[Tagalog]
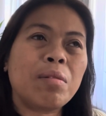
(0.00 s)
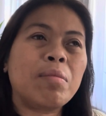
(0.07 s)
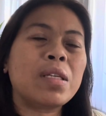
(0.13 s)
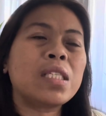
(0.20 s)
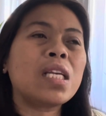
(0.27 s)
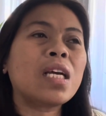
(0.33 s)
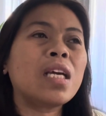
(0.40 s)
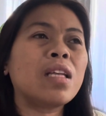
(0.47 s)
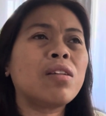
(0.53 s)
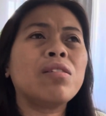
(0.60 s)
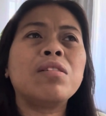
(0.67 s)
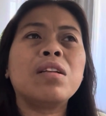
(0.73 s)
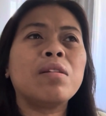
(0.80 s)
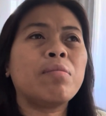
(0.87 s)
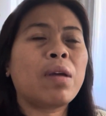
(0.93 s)
masakit or
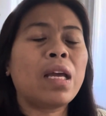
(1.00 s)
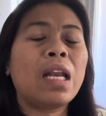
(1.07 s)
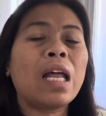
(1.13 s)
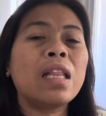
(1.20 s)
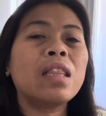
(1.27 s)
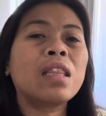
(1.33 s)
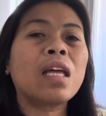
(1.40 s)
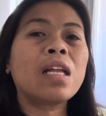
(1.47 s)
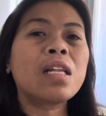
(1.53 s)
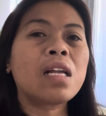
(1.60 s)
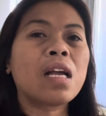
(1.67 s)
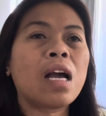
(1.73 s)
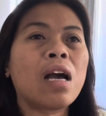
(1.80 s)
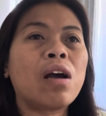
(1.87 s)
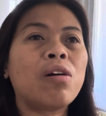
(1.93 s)
like mahilantan
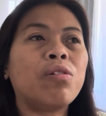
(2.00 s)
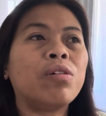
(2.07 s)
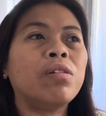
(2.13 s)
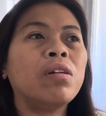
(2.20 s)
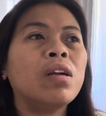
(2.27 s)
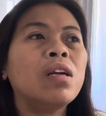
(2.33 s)
ka or